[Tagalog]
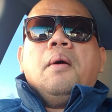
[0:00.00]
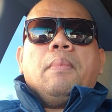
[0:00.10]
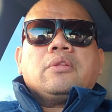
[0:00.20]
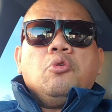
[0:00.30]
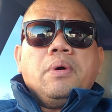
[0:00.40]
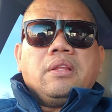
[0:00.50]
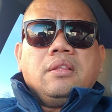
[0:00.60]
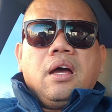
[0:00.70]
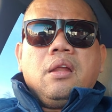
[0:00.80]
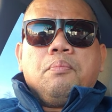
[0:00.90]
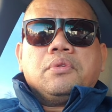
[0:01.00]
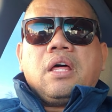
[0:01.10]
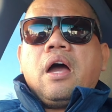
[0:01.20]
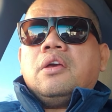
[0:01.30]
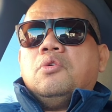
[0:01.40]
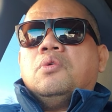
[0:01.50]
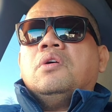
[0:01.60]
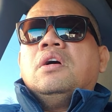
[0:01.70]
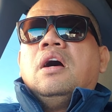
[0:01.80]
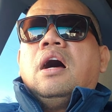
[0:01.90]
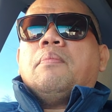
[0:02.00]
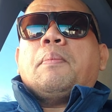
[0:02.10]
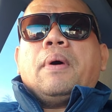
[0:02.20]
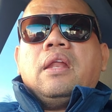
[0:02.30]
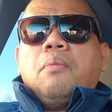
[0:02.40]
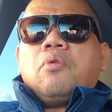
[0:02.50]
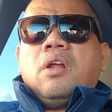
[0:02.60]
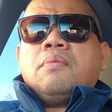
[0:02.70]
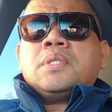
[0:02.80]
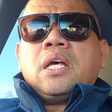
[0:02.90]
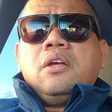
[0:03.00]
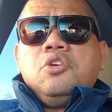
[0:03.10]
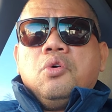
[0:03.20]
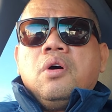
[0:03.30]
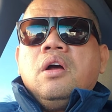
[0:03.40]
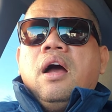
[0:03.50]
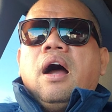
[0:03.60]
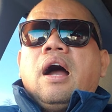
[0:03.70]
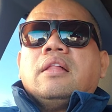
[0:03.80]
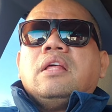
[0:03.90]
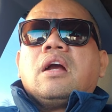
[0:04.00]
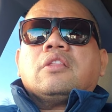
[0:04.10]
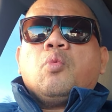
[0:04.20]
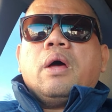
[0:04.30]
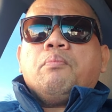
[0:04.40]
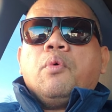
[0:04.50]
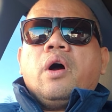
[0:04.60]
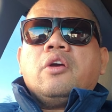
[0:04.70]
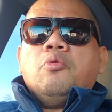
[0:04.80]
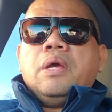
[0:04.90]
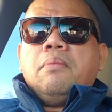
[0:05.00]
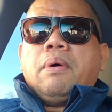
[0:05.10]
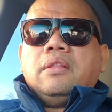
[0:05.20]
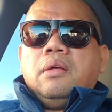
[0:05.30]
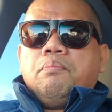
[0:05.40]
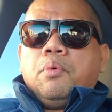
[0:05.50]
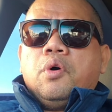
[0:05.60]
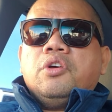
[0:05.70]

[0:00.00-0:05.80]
Pag tumatanda na po tayo, uh, papaalam ko lang sa inyo, ang ating katawan po ay umiiba din po.